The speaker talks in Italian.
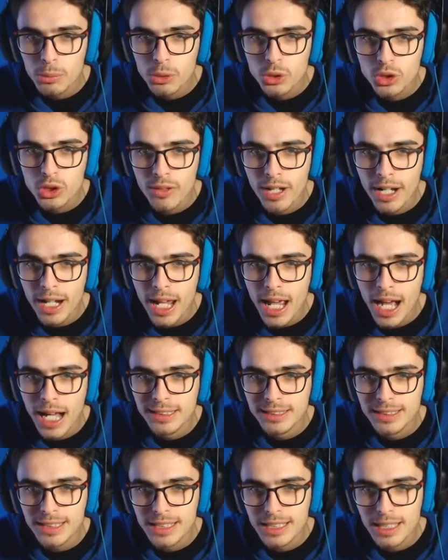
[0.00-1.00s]
posso trovare
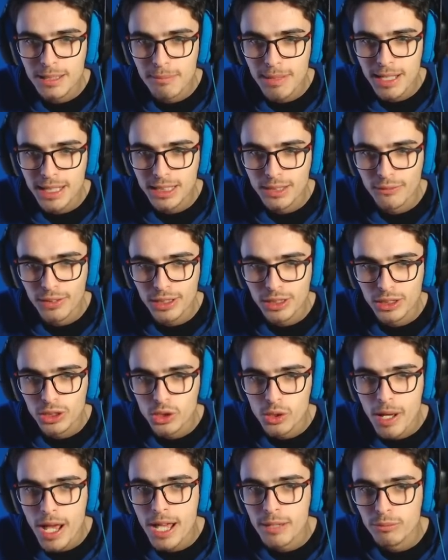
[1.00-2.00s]
altri dimlet infatti
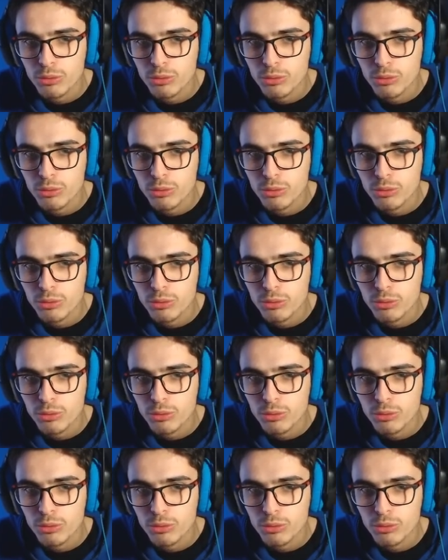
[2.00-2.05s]
come